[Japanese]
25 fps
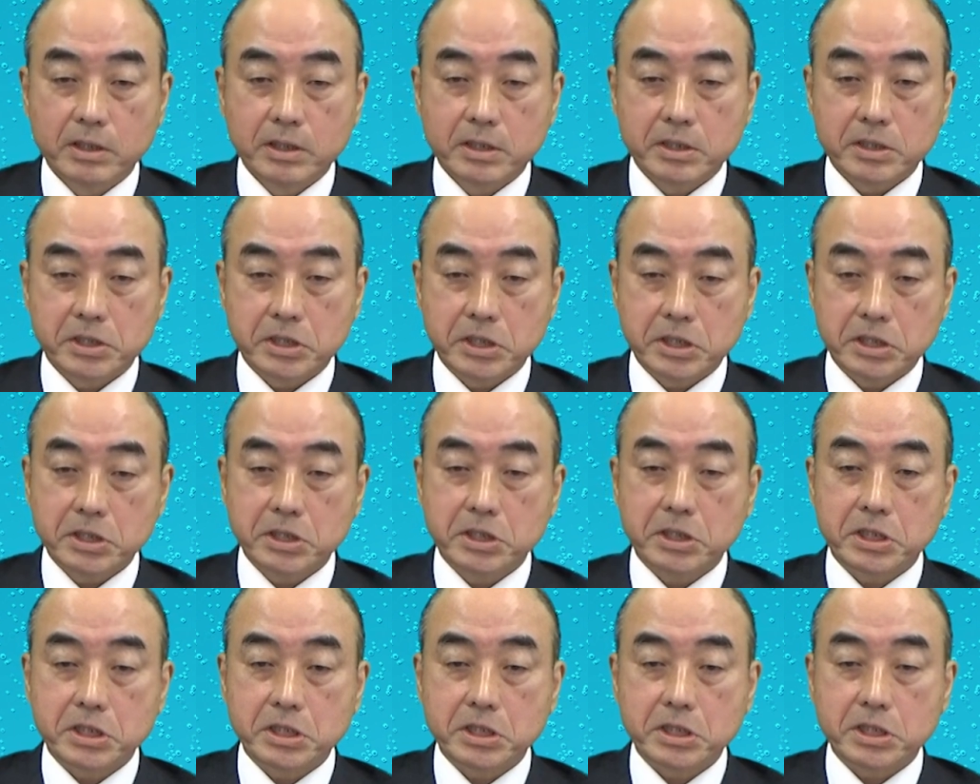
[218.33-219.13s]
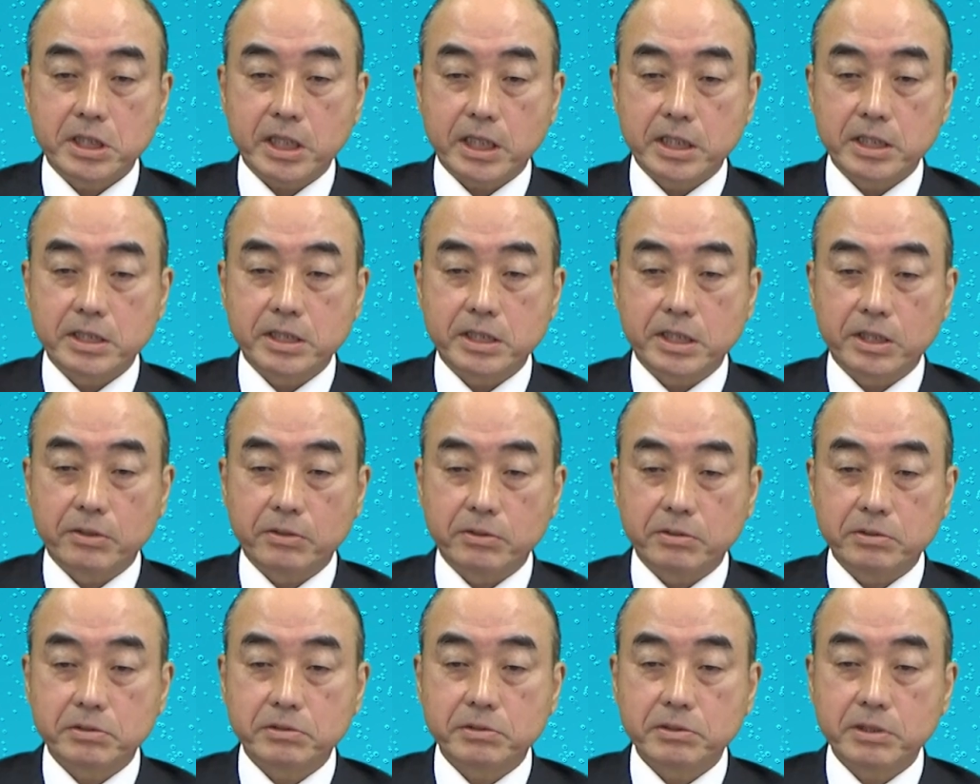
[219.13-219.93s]
新陳代謝
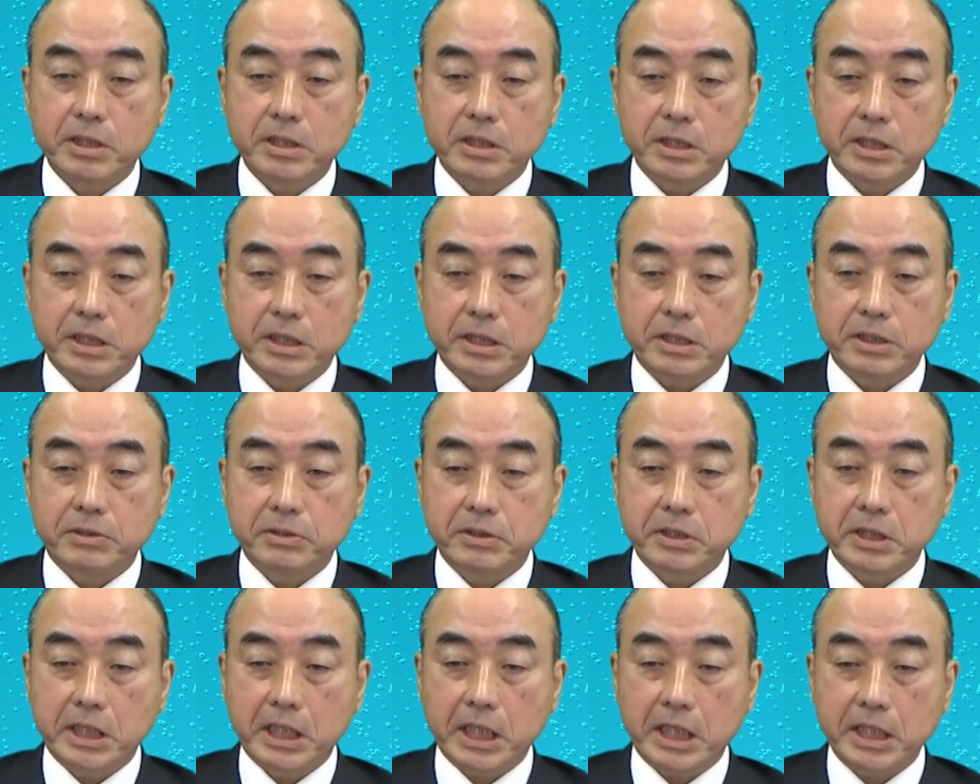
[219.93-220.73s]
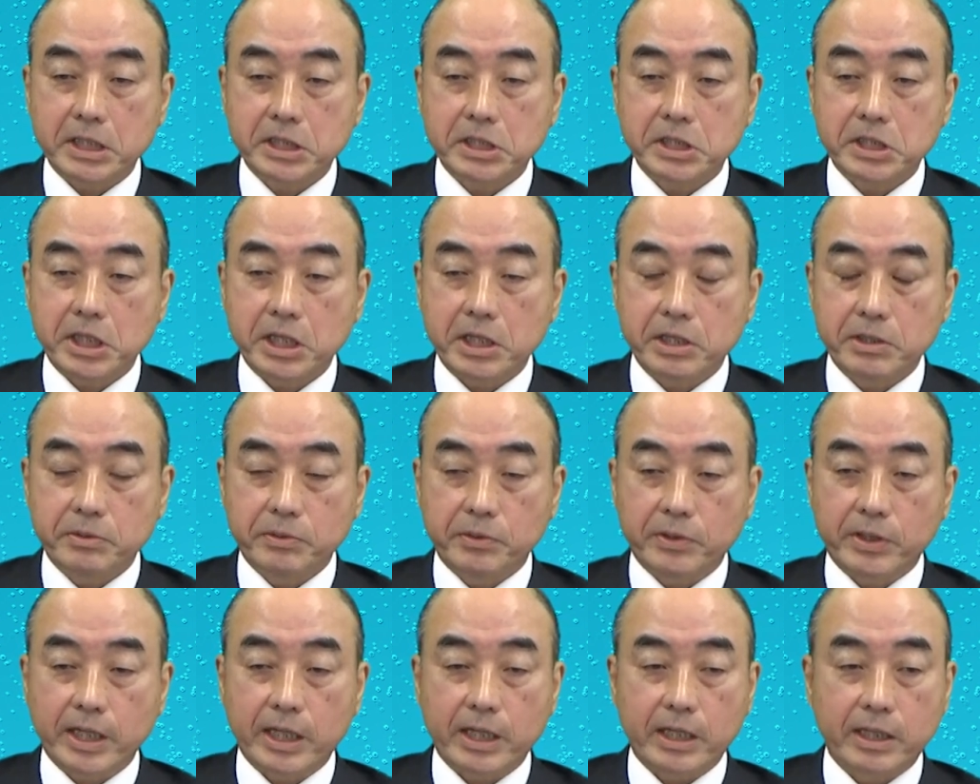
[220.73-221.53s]
を常に繰り返している
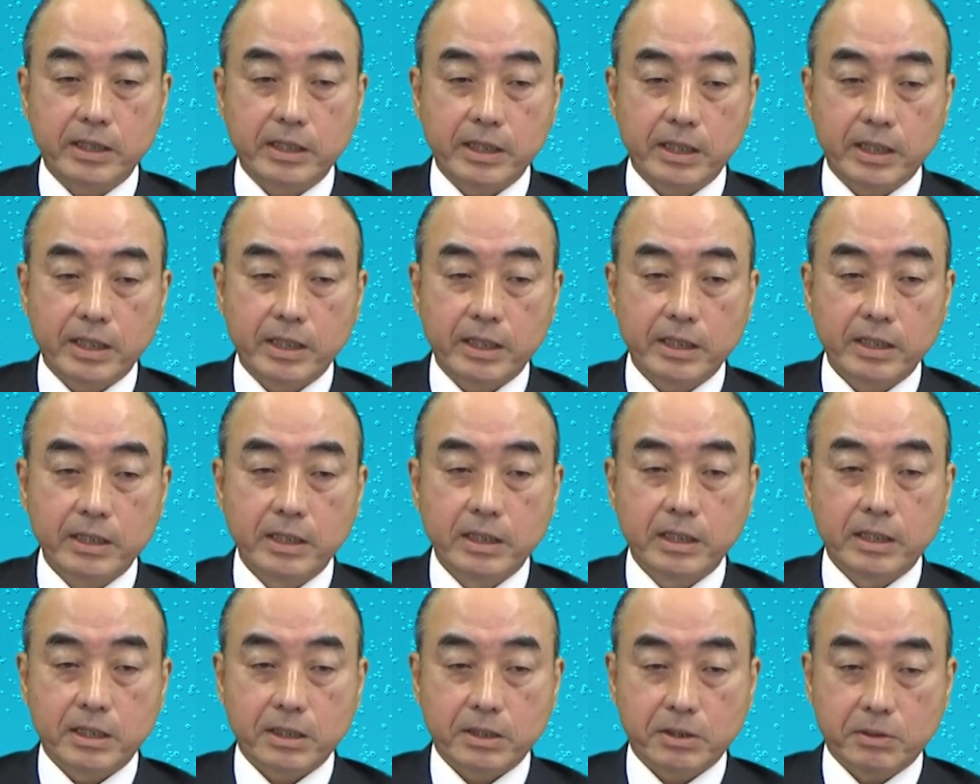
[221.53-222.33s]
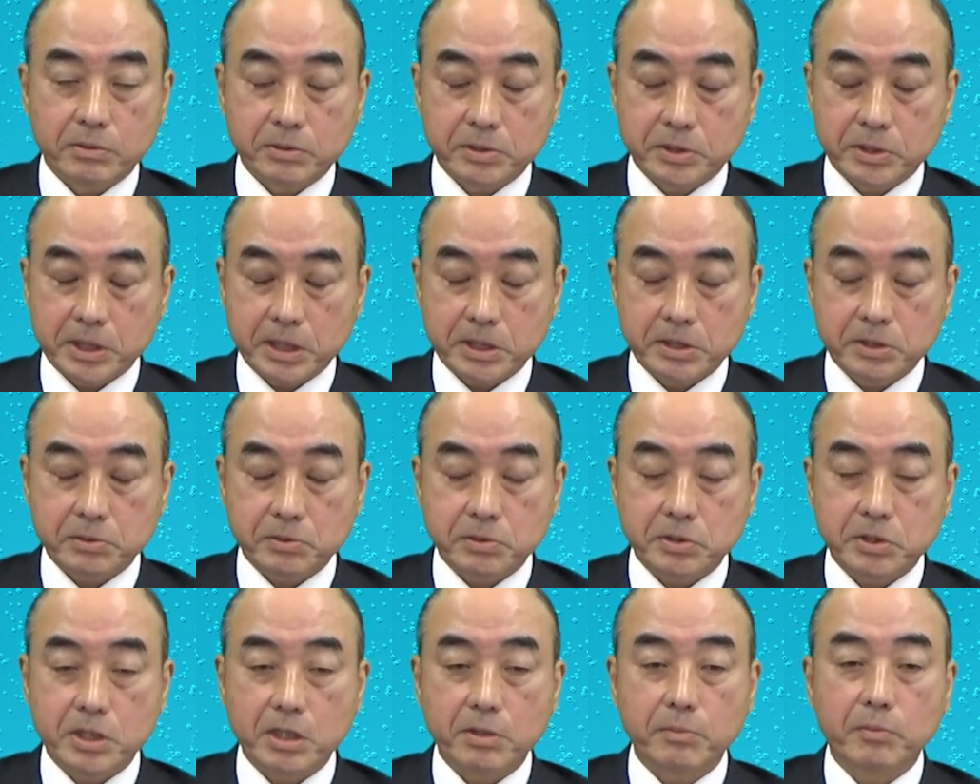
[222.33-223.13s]
おかげで、骨折
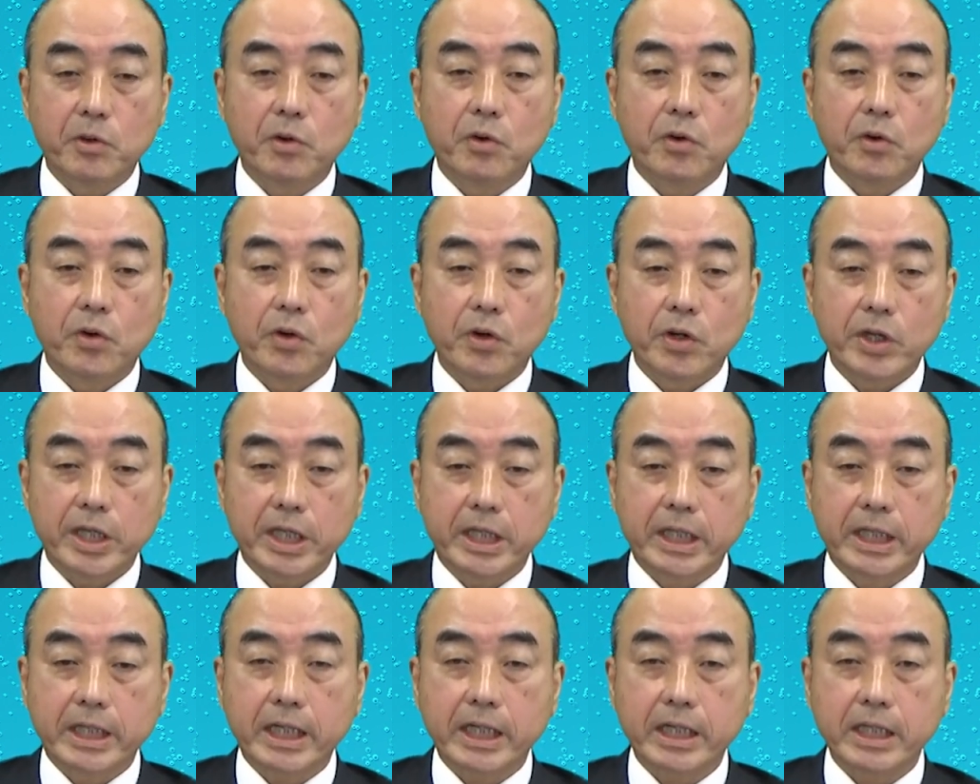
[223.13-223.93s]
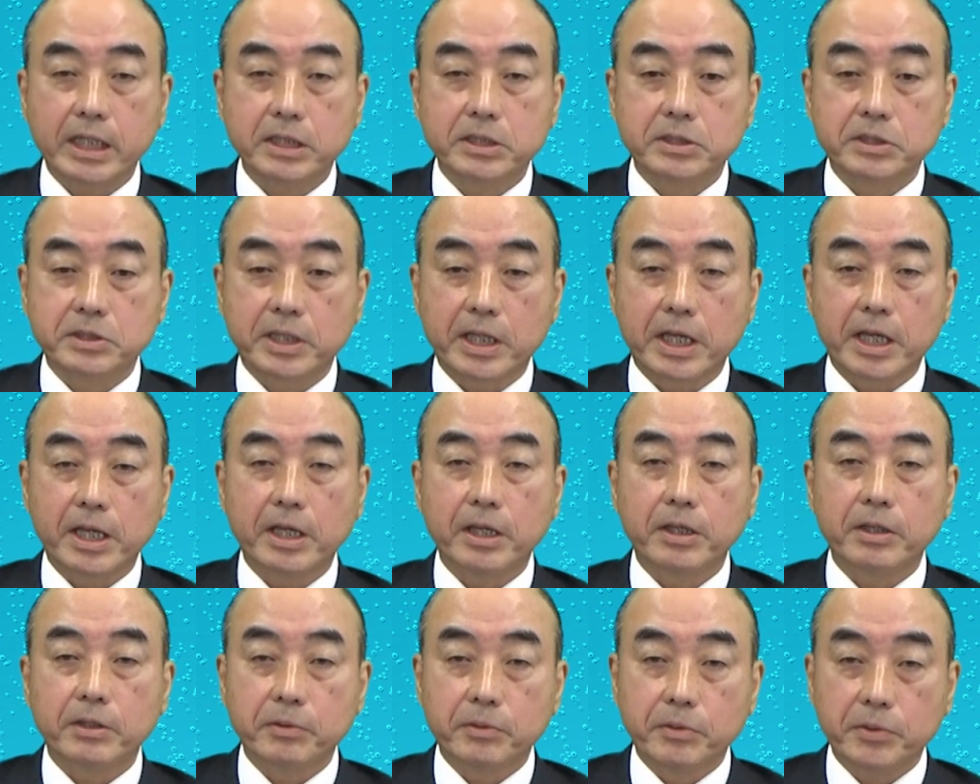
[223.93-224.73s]
しても1ヶ月で
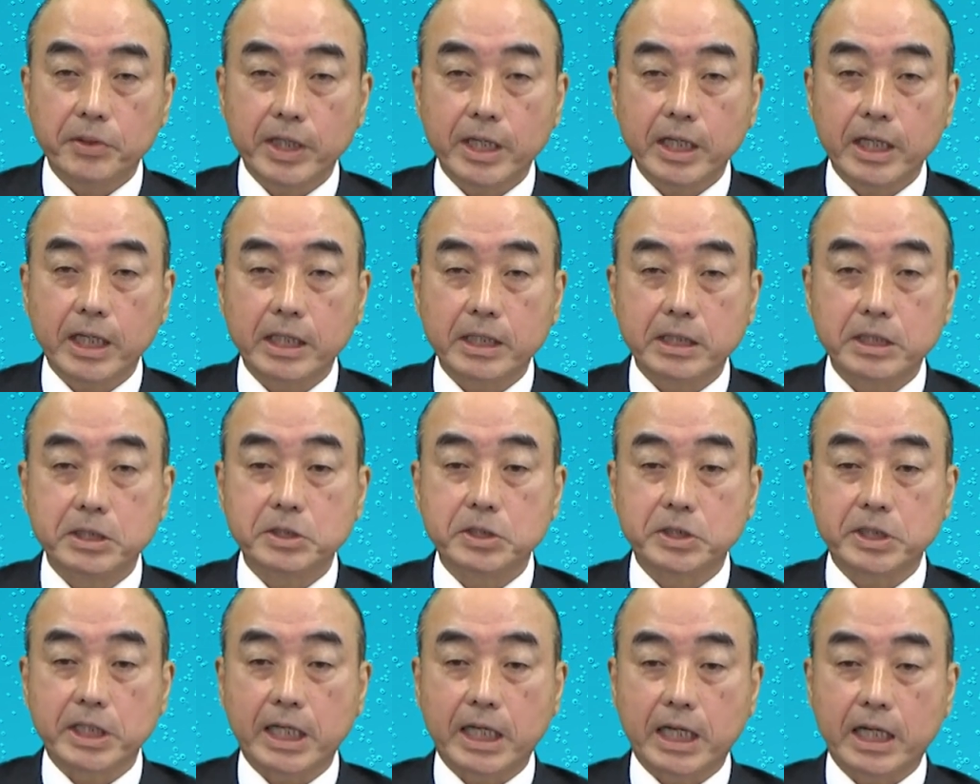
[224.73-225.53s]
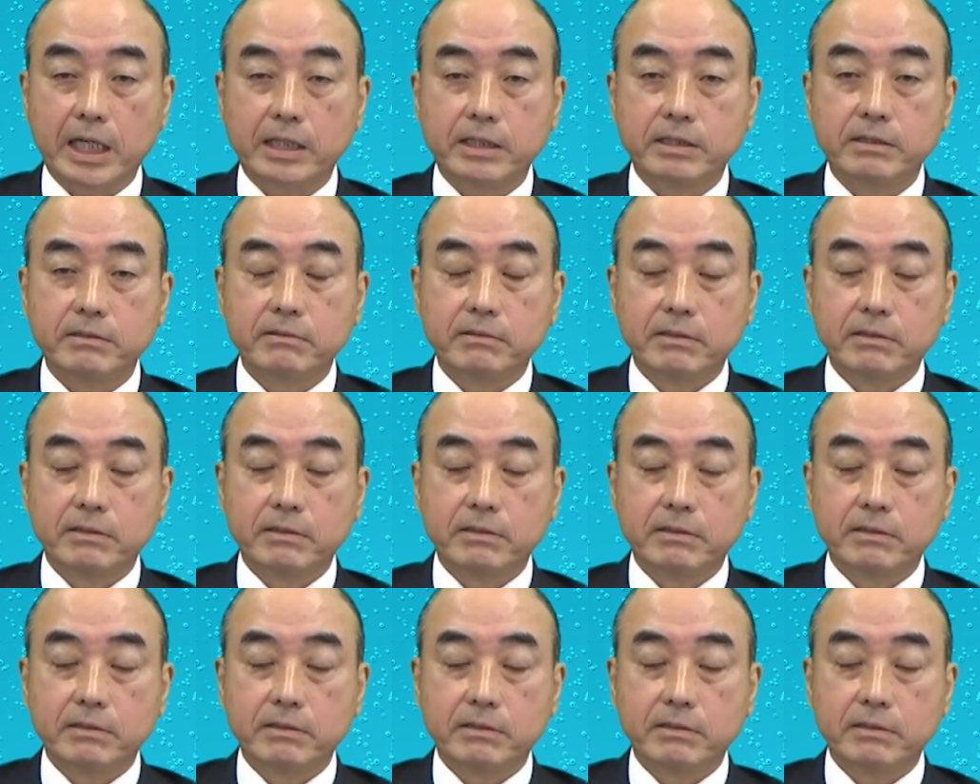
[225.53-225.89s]
緩やかにつながり、